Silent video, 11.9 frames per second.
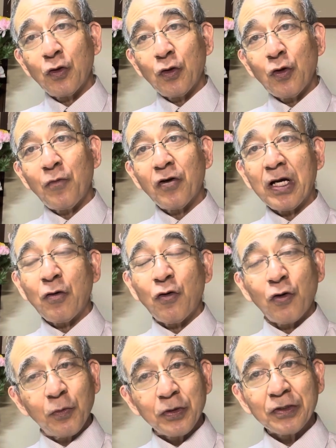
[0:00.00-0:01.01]
ゴモラを
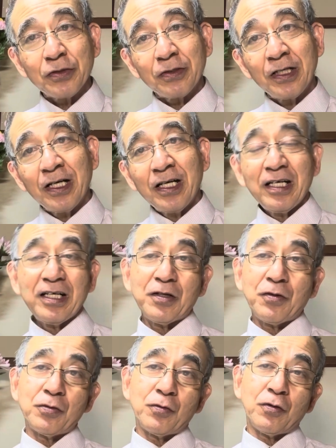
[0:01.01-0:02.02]
滅ぼすという、えー、
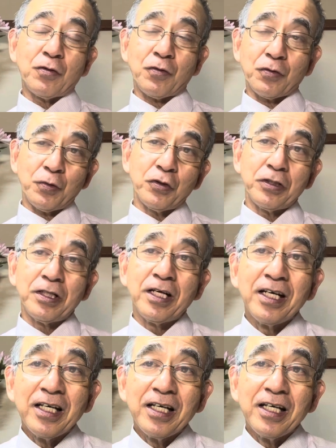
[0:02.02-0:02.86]
このことも、いい、